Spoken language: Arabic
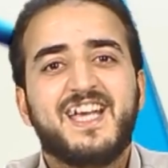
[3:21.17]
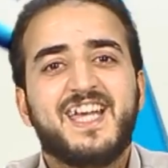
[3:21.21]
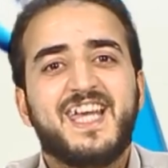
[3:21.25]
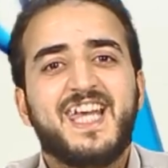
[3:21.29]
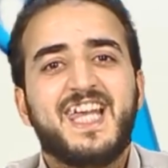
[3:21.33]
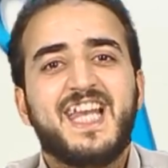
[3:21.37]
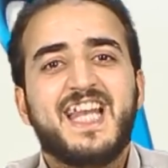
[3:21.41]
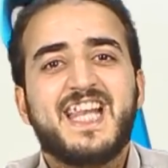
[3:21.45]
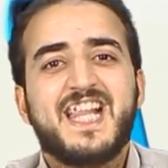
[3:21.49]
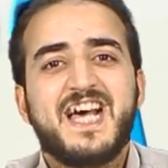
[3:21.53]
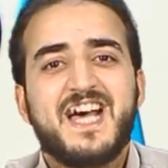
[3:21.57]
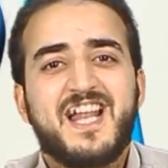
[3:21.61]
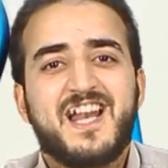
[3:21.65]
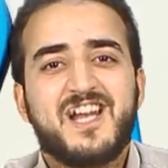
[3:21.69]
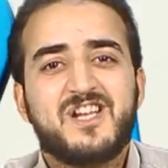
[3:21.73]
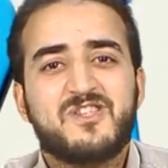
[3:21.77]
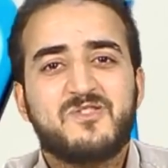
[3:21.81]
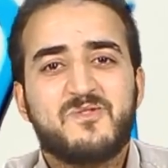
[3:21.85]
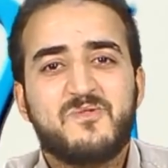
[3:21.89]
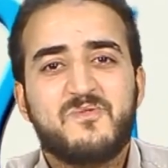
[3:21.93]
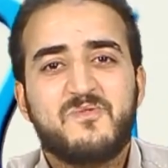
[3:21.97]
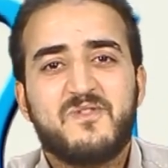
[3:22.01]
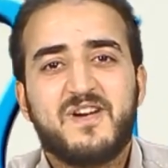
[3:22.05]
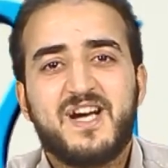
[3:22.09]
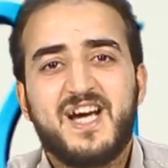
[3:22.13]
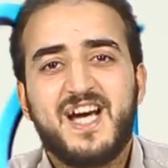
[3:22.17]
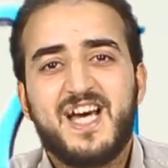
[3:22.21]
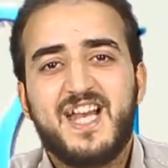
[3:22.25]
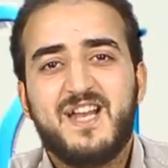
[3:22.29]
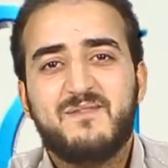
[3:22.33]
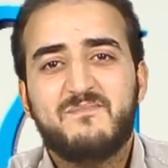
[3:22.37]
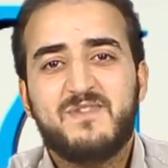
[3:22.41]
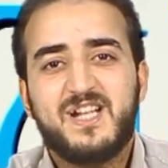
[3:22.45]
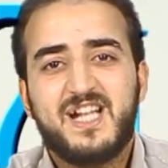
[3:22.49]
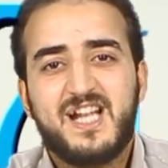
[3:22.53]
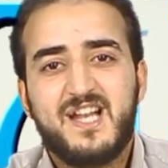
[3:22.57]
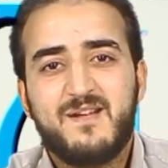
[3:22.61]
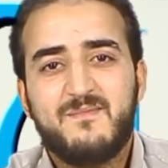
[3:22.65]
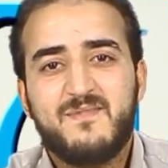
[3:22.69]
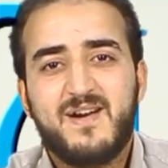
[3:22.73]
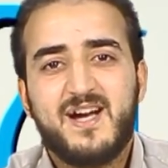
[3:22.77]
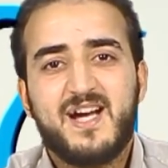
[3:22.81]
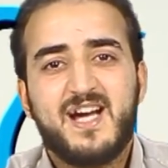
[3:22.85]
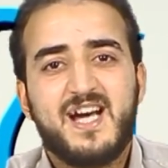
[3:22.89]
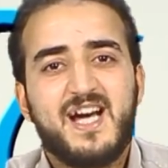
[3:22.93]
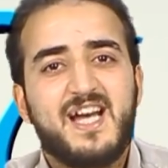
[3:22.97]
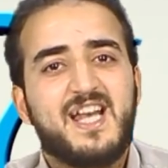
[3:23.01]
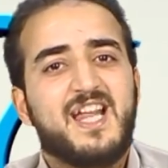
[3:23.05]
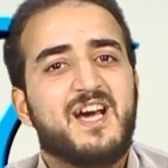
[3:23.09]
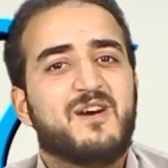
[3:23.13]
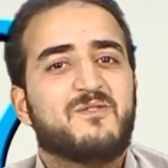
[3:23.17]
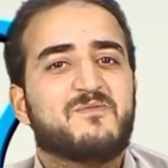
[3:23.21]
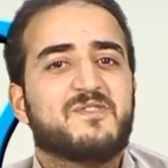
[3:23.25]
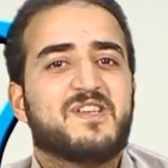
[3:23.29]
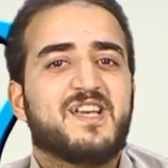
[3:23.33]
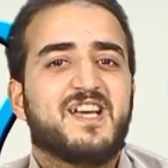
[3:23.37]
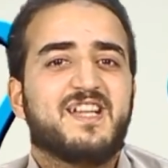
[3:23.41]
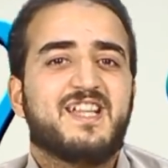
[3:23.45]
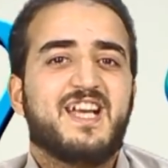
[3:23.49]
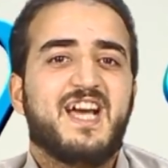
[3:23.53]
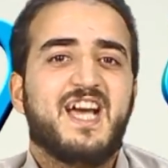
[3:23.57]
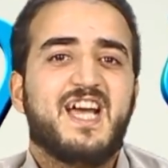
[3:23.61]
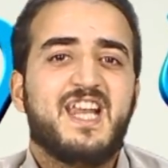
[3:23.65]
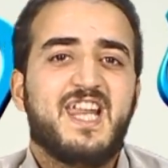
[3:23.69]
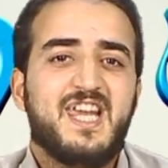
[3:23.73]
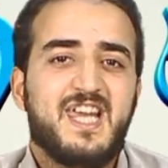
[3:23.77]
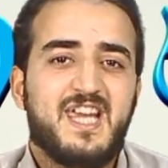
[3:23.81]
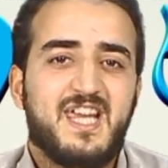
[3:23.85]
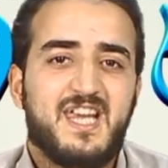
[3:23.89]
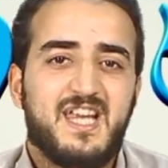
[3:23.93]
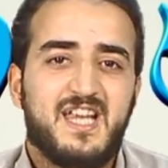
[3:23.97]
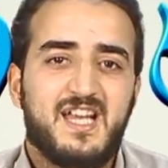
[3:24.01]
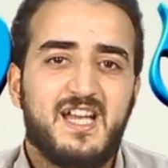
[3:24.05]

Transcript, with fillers: إلا رجل قال مثل ما قال أو زاد عليه